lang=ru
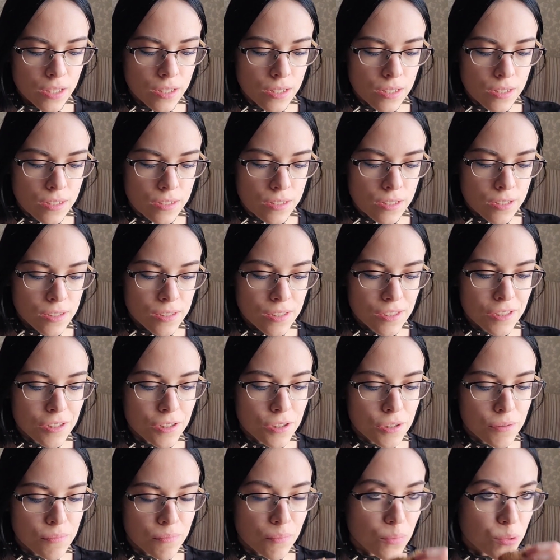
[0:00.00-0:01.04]
И здесь,
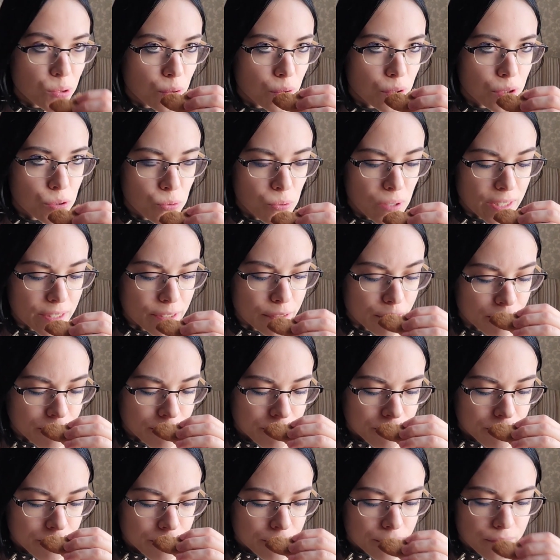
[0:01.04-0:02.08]
кстати, много цукатов.
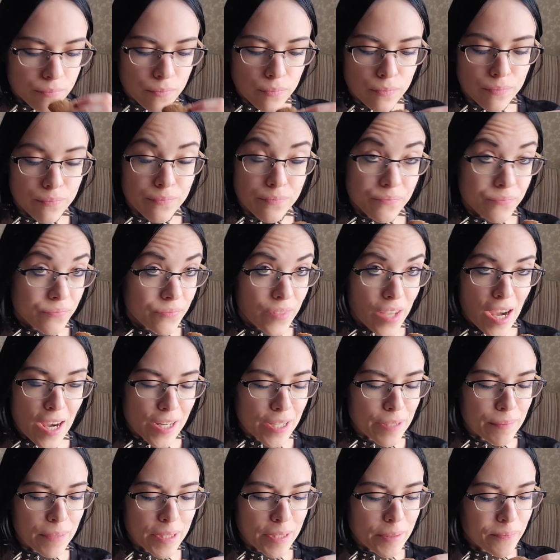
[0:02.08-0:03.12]

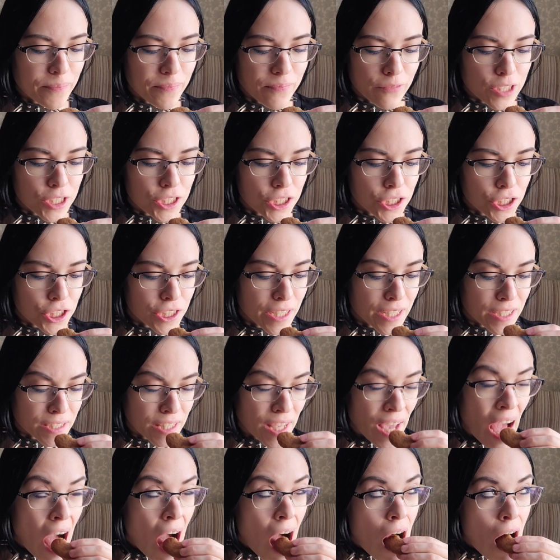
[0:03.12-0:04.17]
Аромат вообще шикарный.